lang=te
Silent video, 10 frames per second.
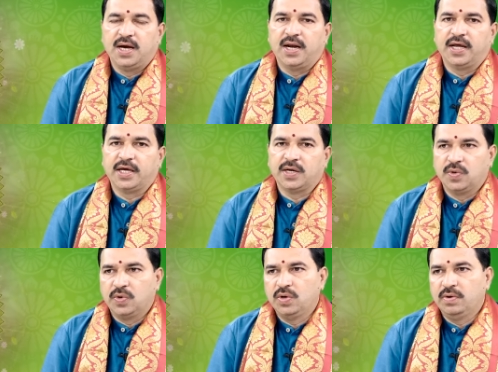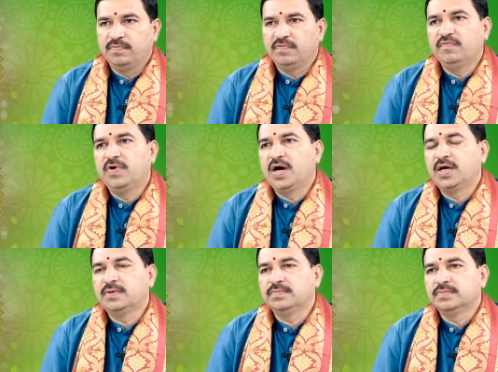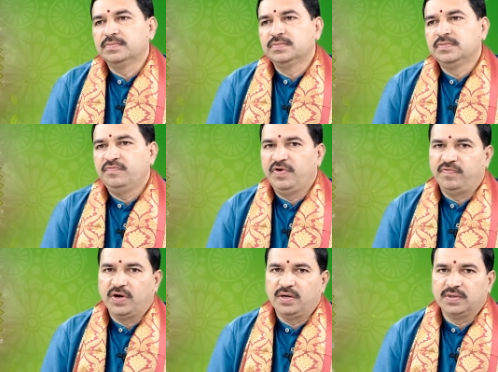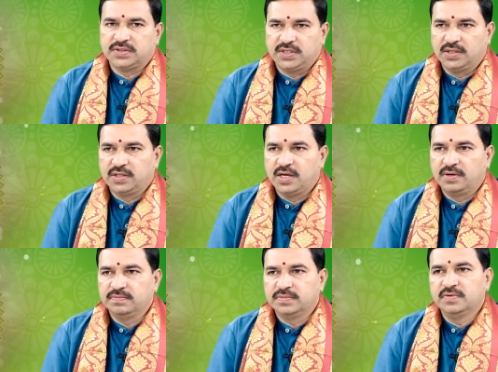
అలాగే గృహం వాహనం వివాహం సంతానం